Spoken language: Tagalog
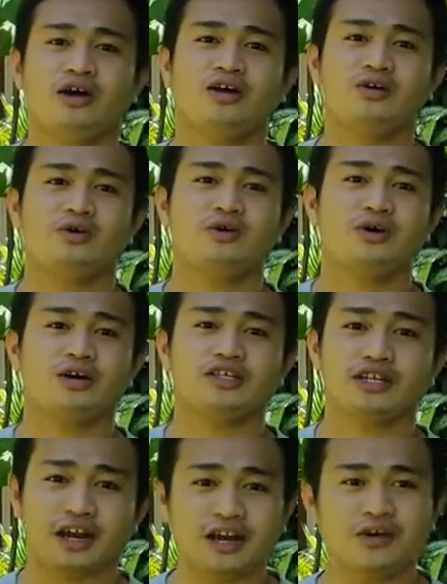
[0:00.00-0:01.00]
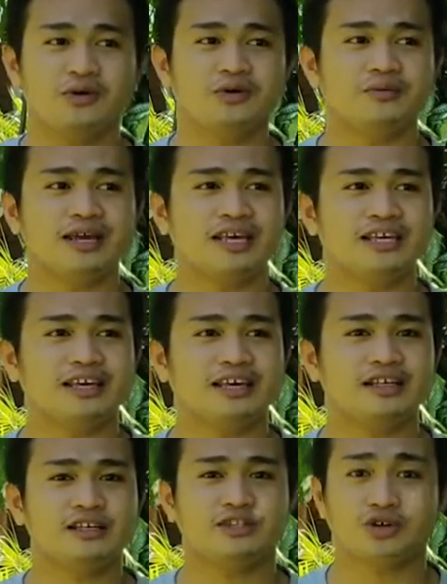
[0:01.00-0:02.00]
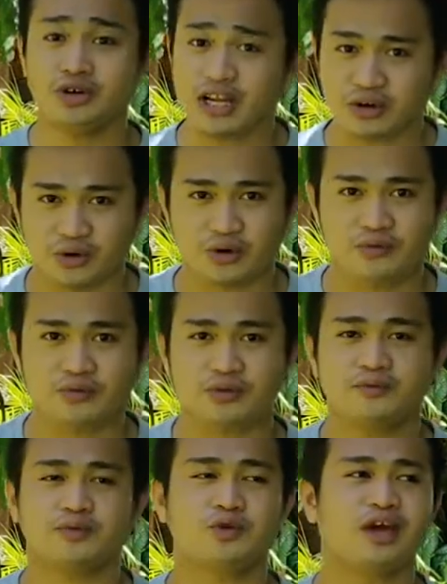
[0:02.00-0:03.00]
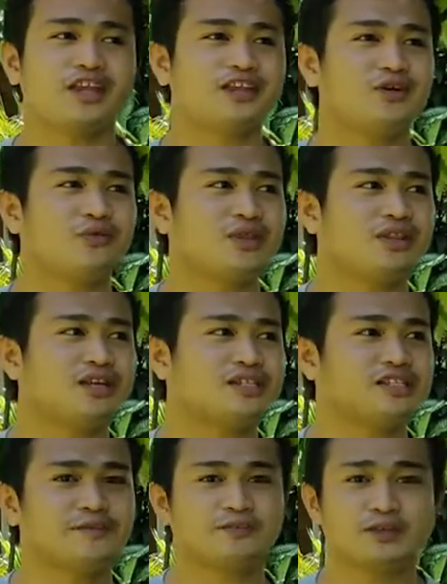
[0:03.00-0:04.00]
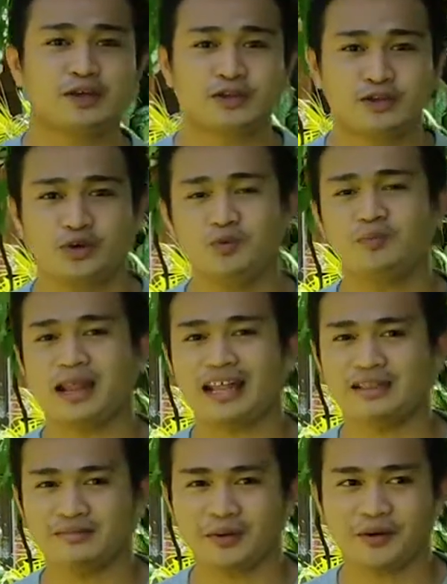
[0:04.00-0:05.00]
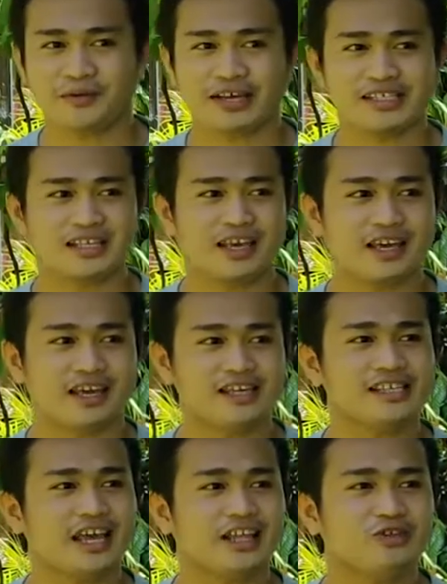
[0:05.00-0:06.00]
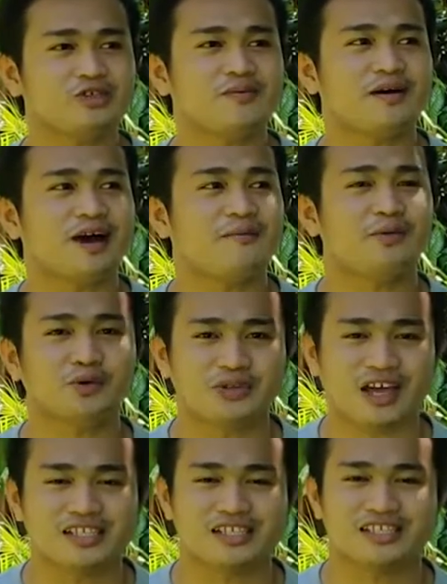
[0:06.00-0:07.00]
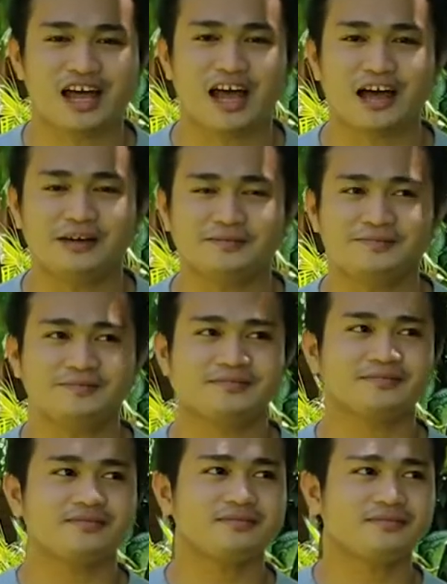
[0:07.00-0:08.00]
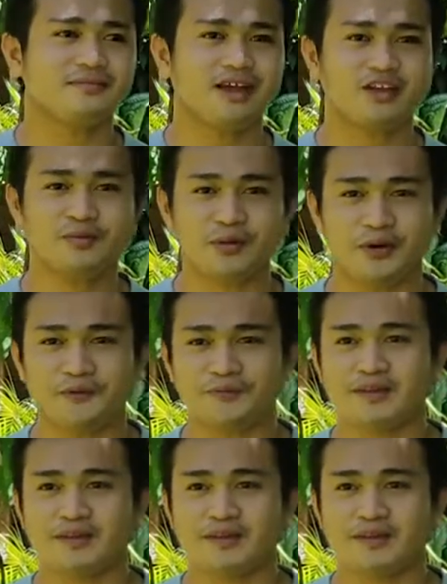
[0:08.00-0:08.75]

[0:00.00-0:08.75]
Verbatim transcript: yung share yung magiging journey ko together with this new plant po kasi isa ito sa mga prutas na ano po,